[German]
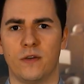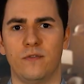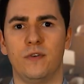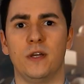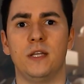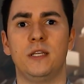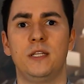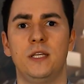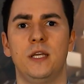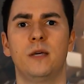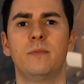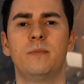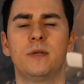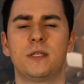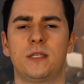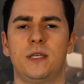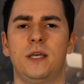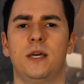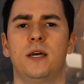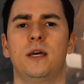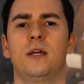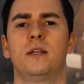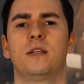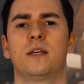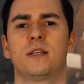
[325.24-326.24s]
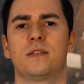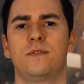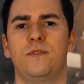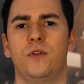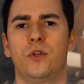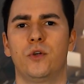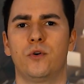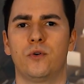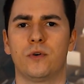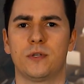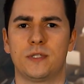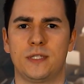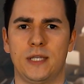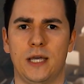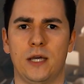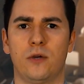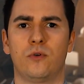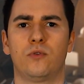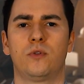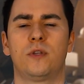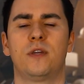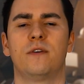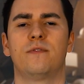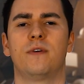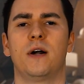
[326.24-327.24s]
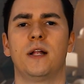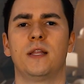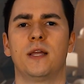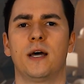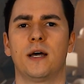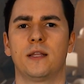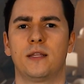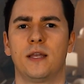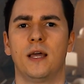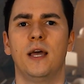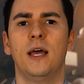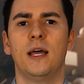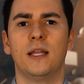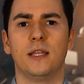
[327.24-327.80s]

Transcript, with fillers: Wenn dir bis hierhin das Video sehr gut gefallen hat,